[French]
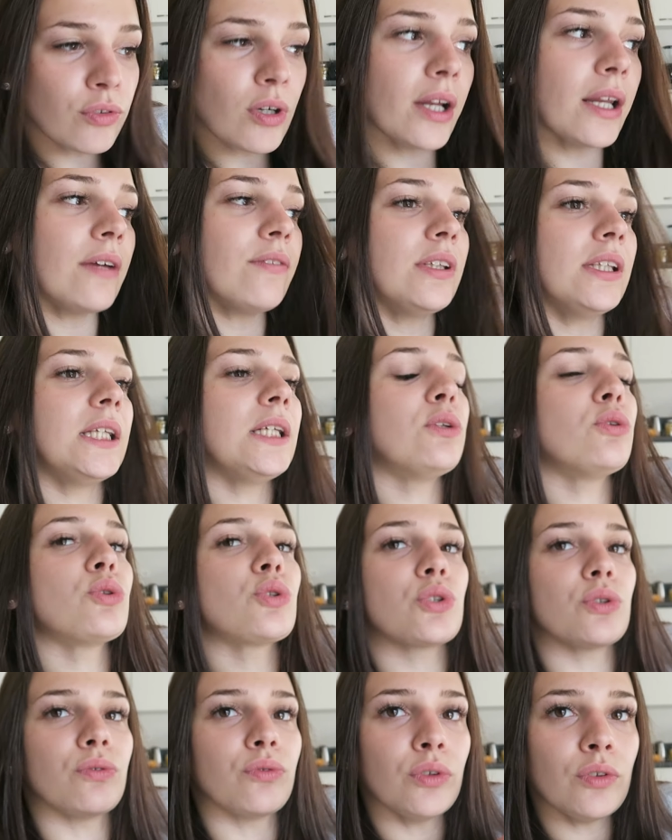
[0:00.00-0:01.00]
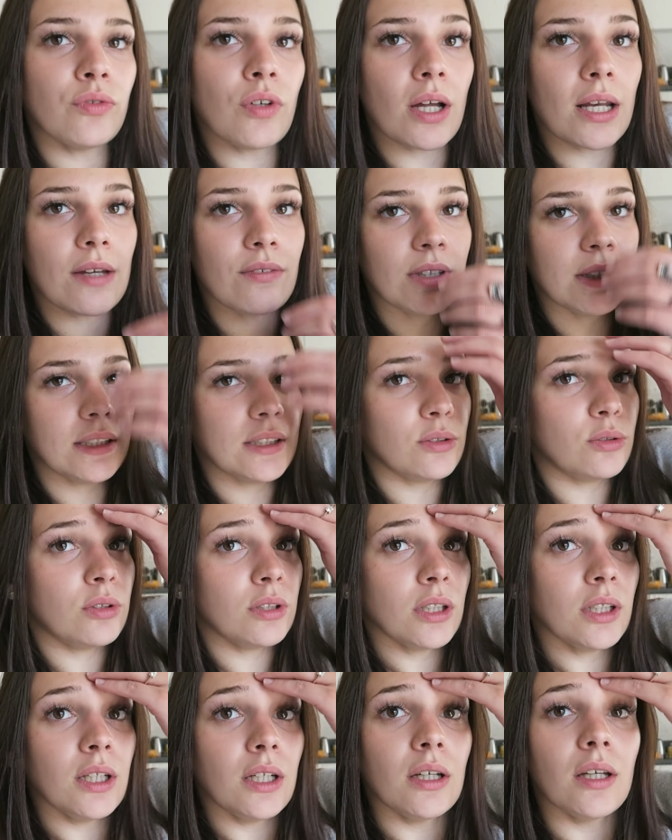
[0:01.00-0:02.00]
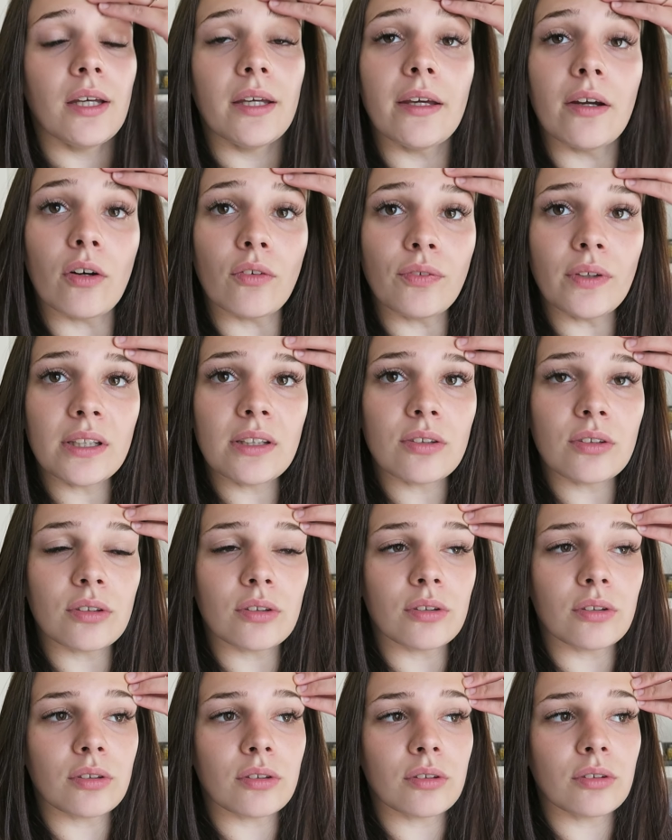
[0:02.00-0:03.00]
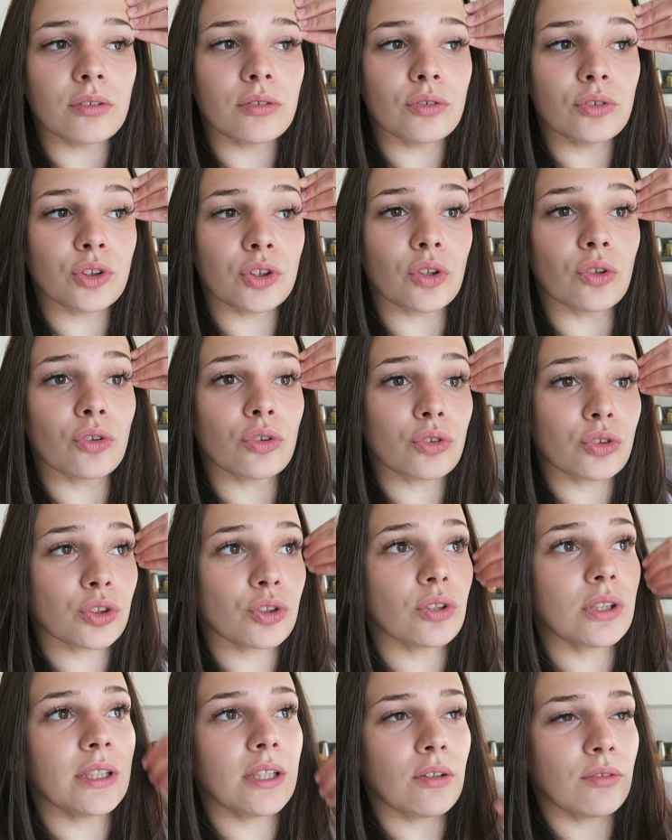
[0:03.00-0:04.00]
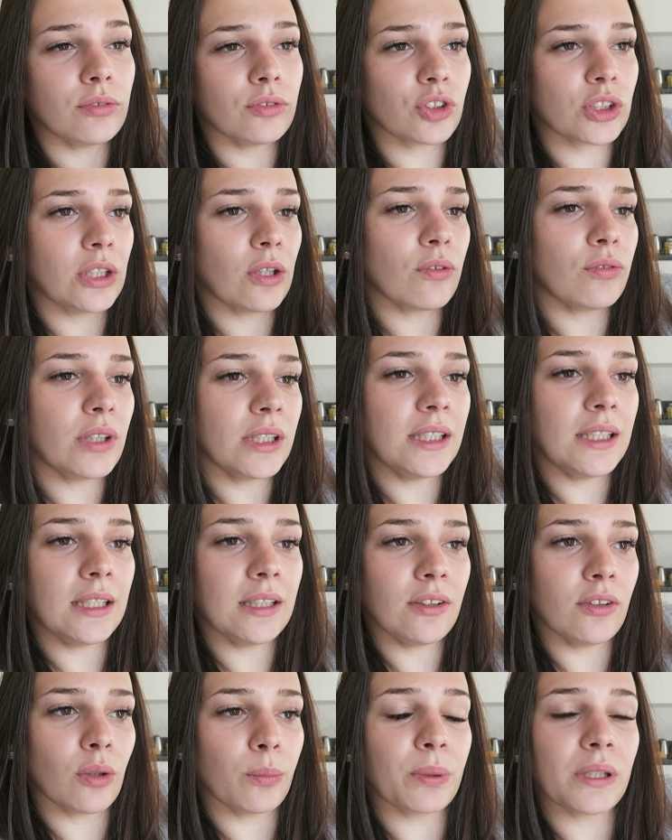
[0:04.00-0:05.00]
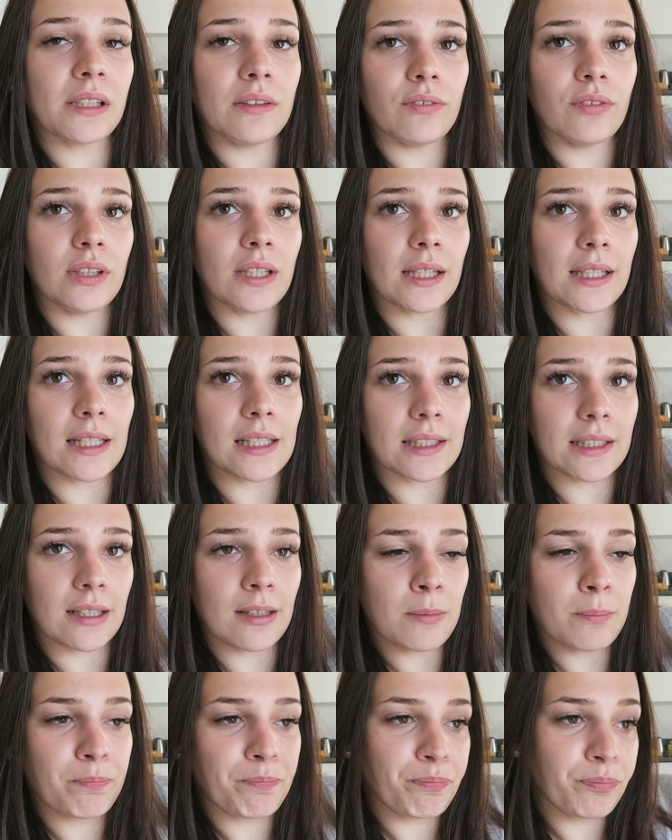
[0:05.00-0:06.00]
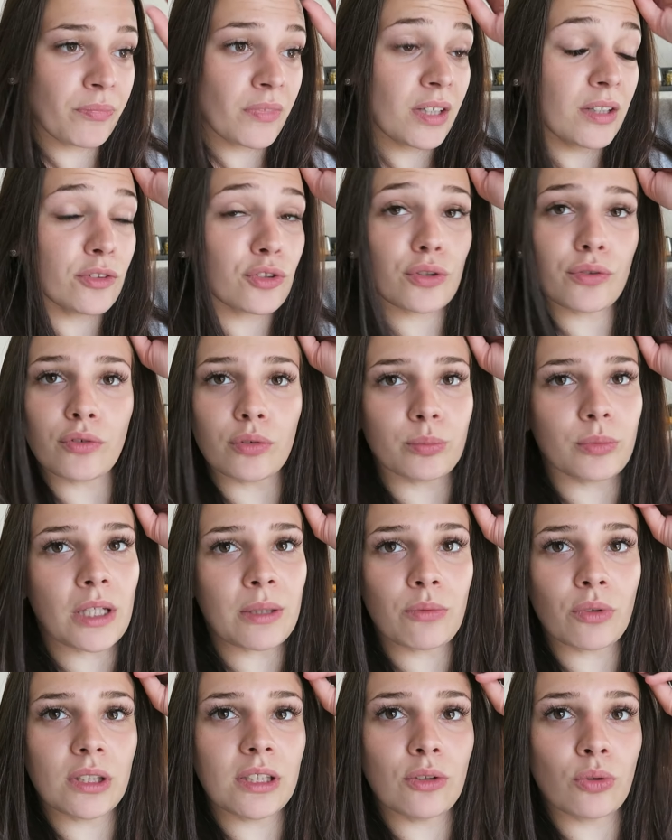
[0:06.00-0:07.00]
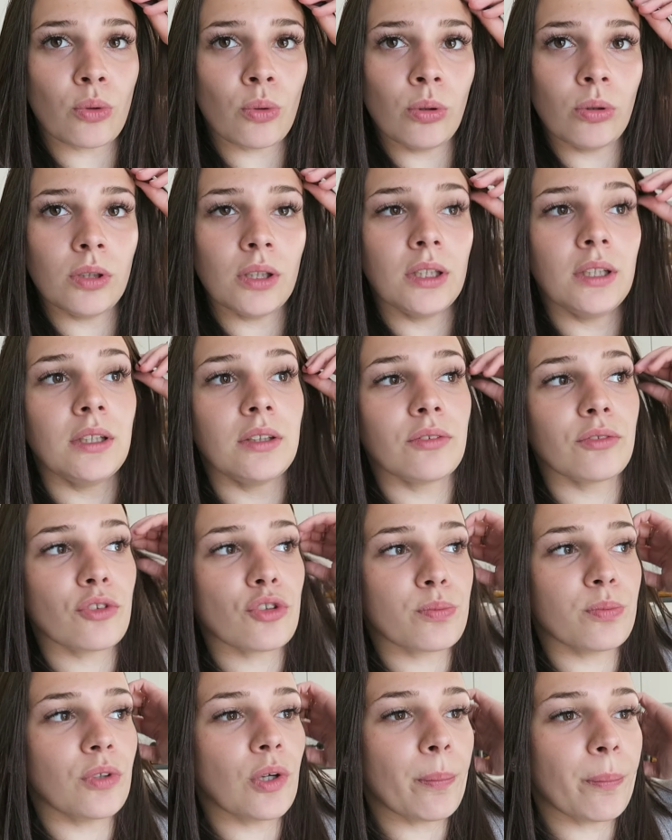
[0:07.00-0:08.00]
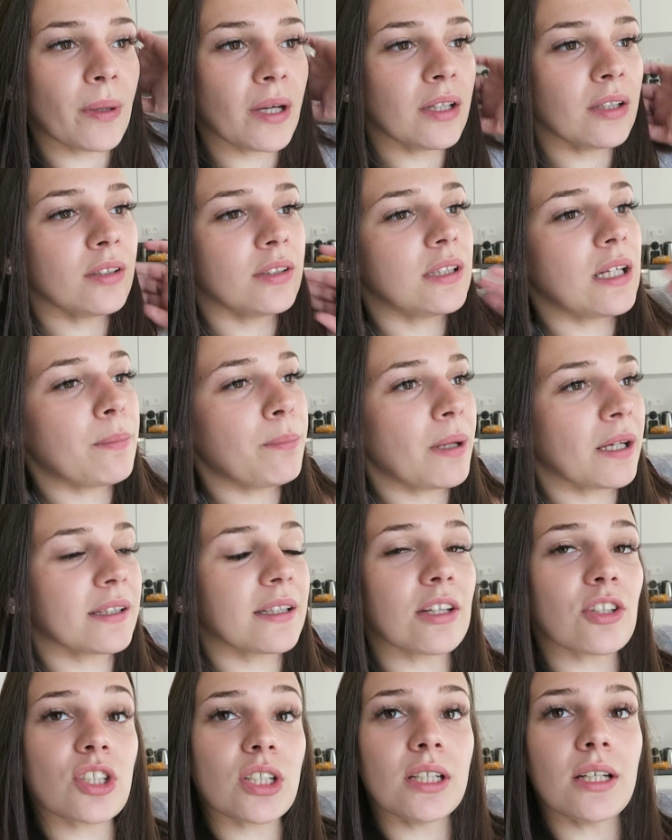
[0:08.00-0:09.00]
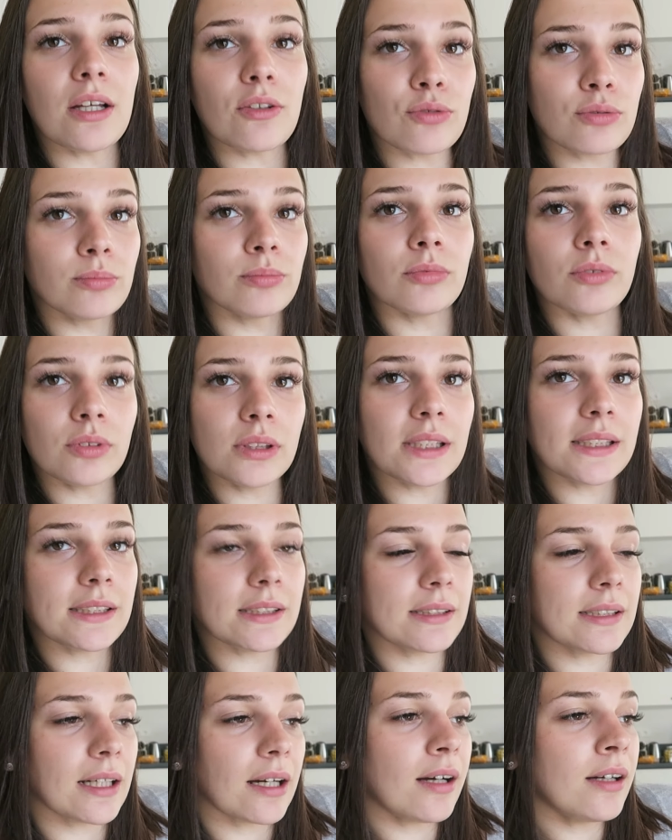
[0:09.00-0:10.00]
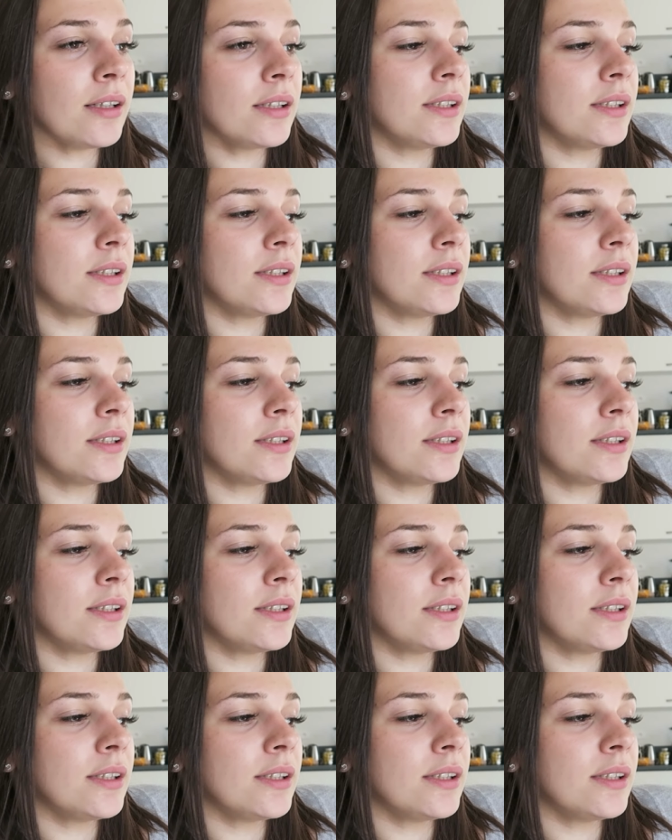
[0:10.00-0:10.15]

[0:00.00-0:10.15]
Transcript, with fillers: voir la vidéo, je veux voir la vidéo et en fait j'en ai, je l'ai envoyé en privé à quelqu'un ceux qu'on me l'a demandé trop donc je pouvais pas la partager à tout le monde etc